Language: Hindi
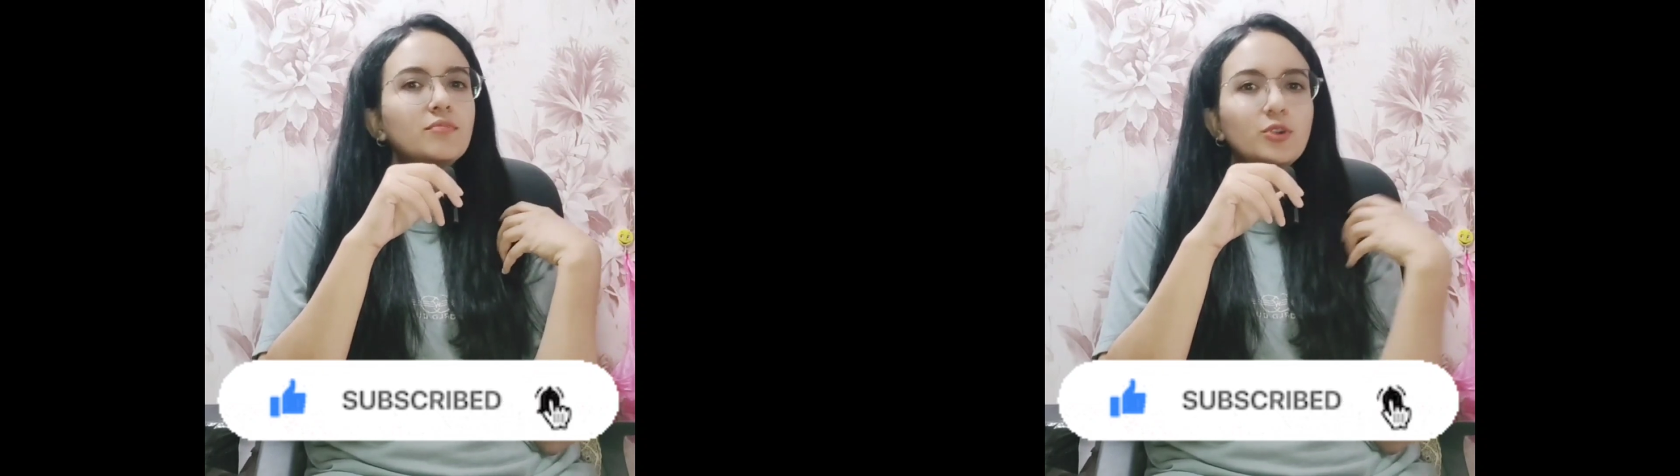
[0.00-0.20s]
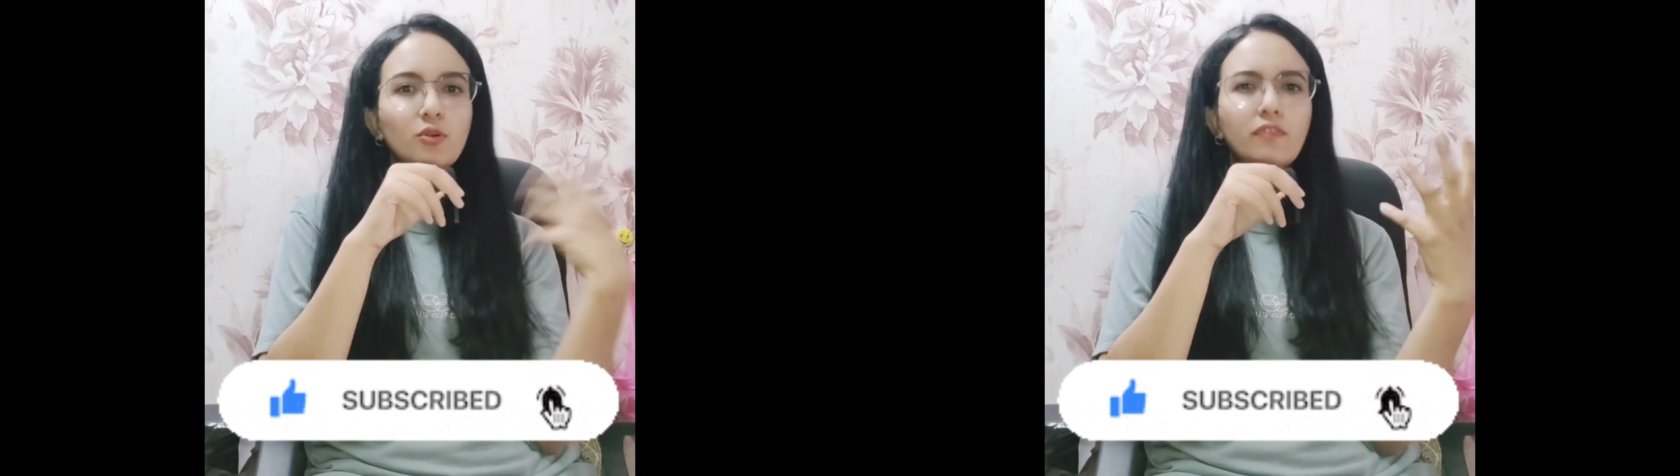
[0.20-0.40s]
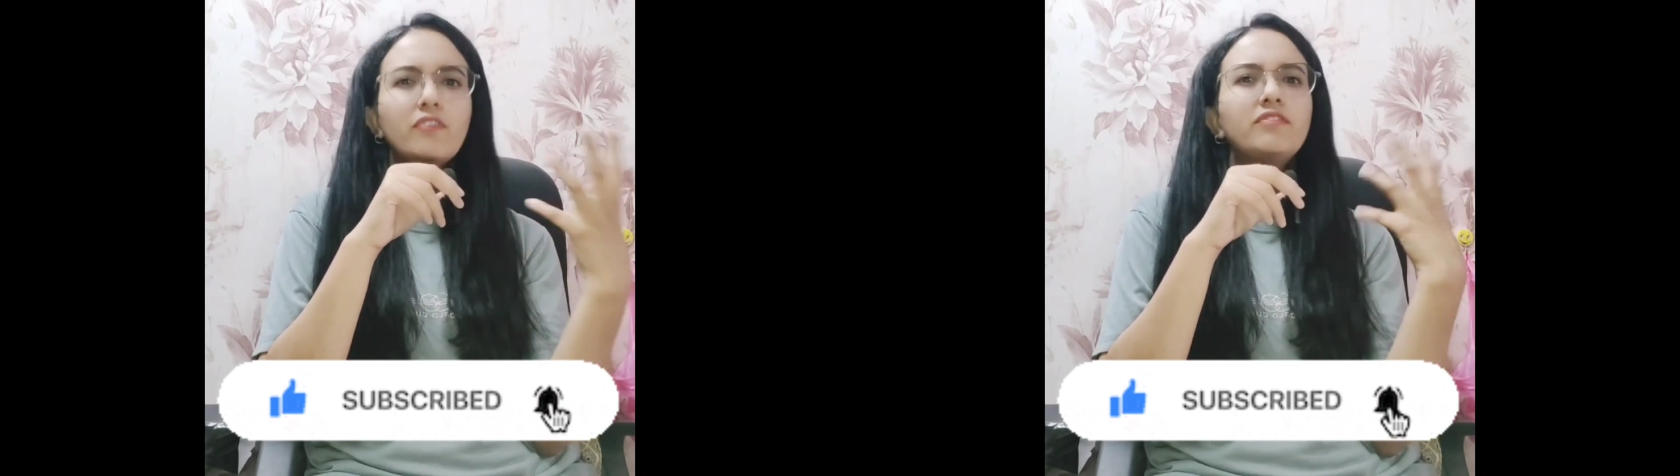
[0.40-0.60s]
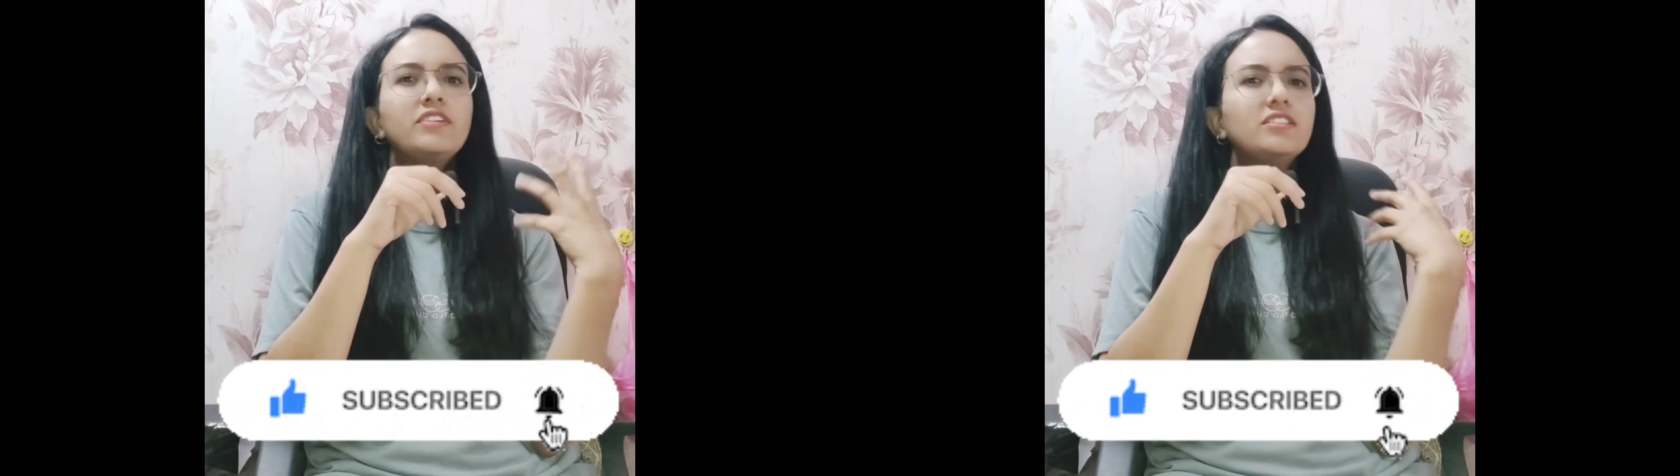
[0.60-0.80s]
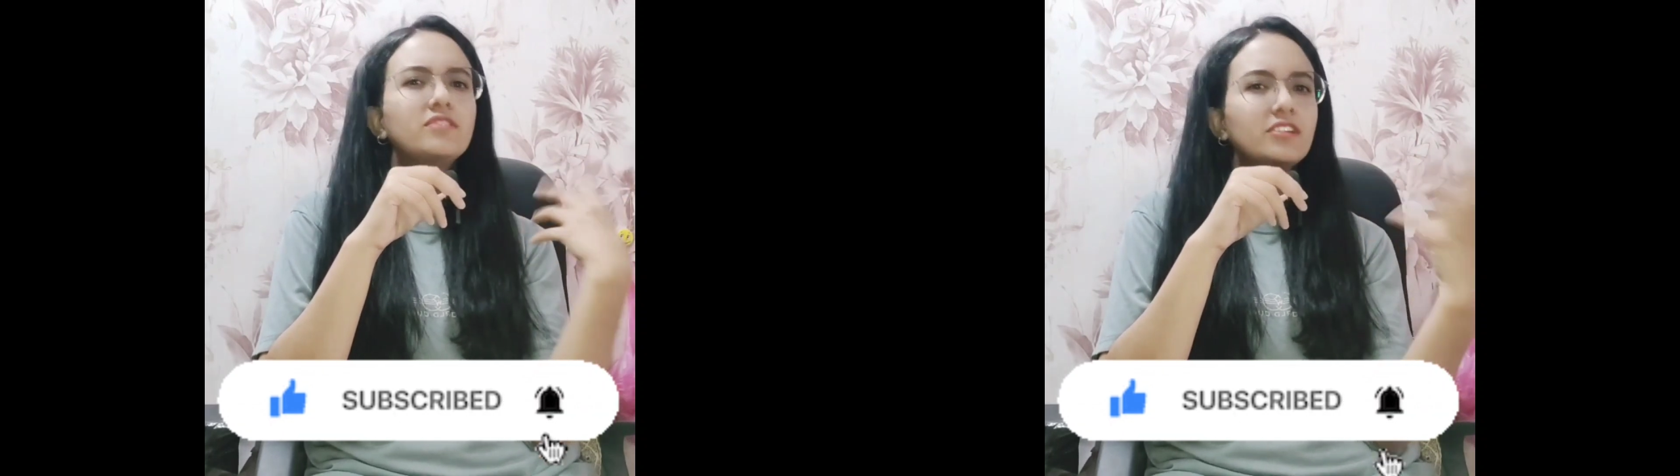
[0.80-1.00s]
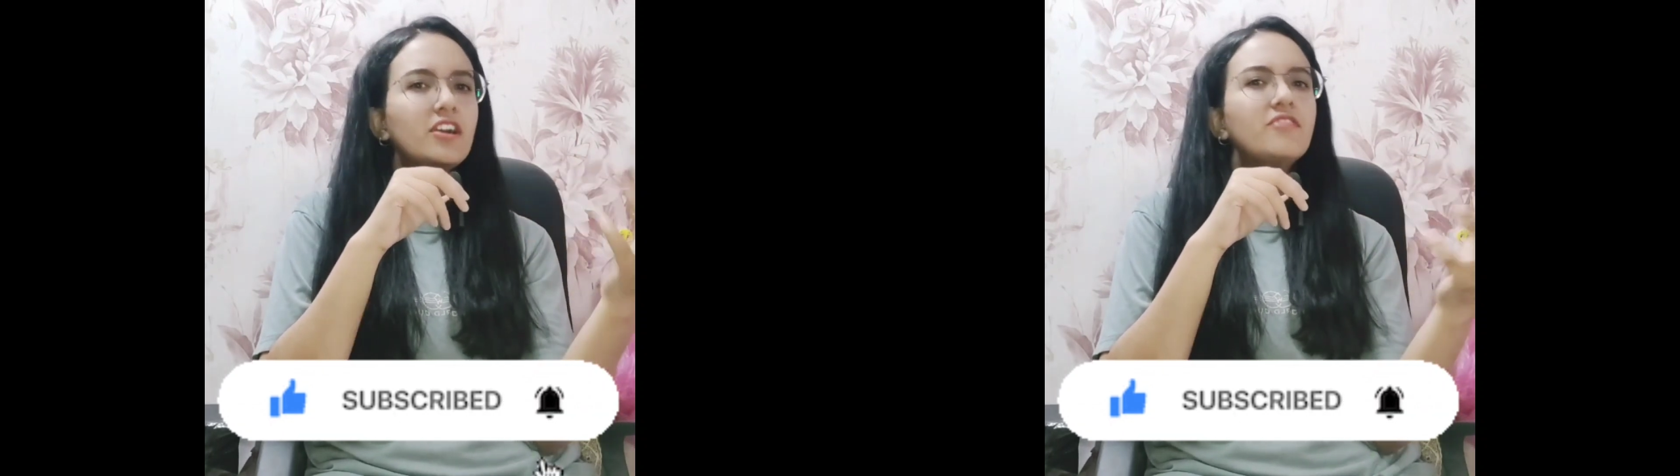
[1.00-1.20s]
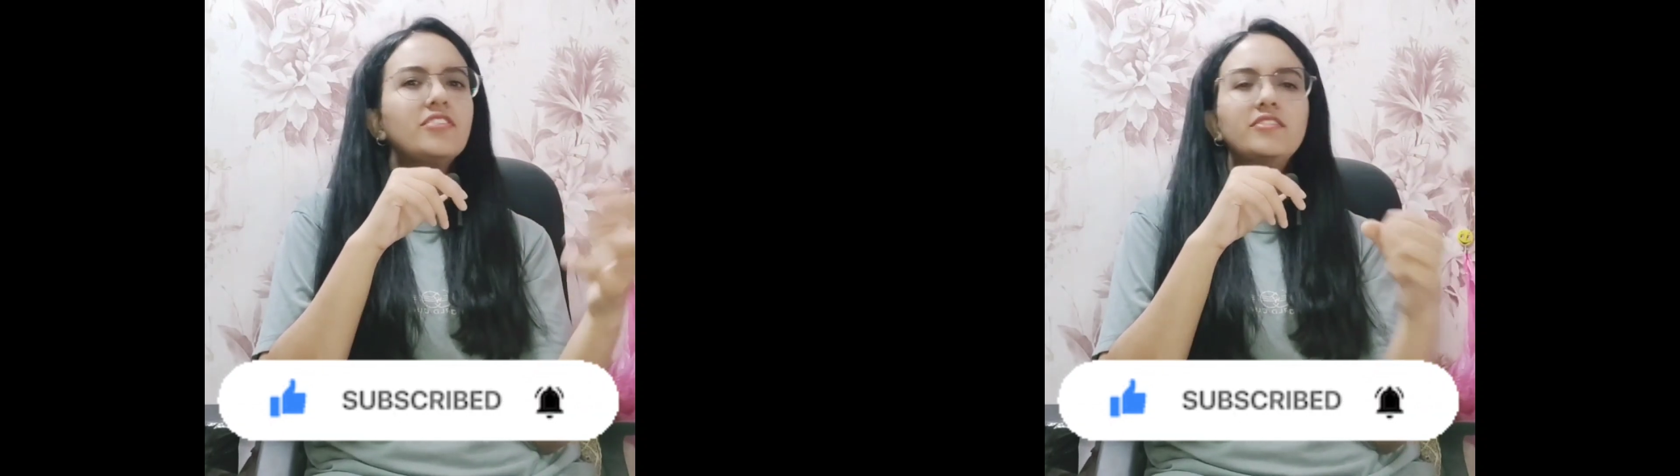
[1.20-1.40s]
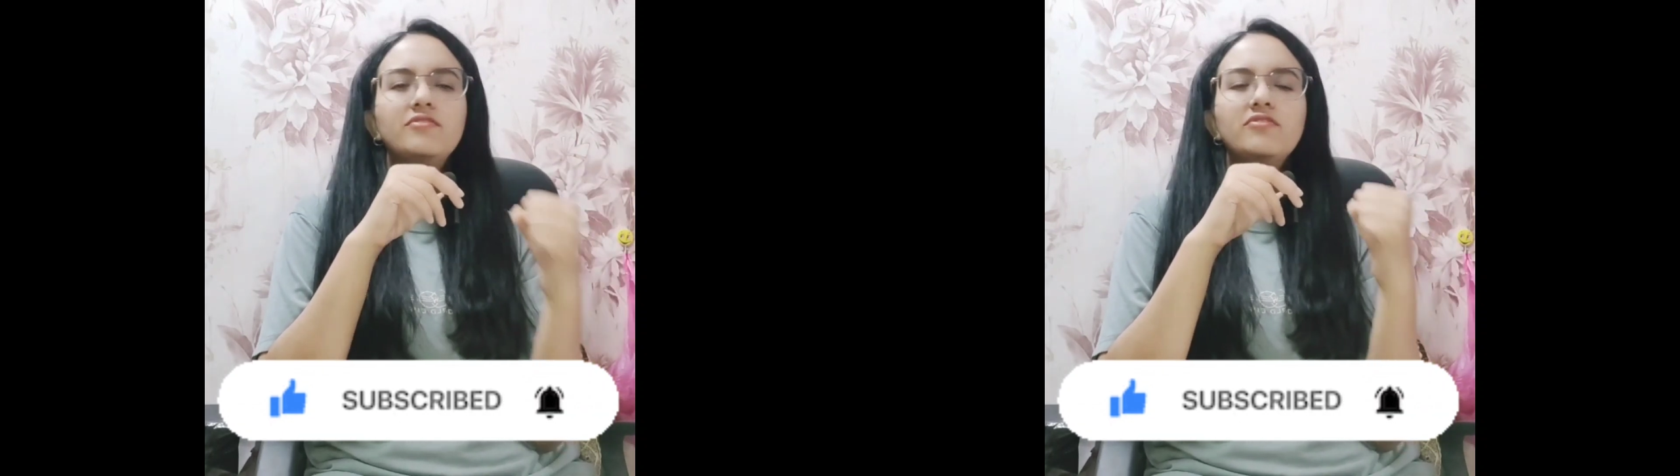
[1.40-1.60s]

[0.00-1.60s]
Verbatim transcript: टू फिफ्टी थ्री हंड्रेड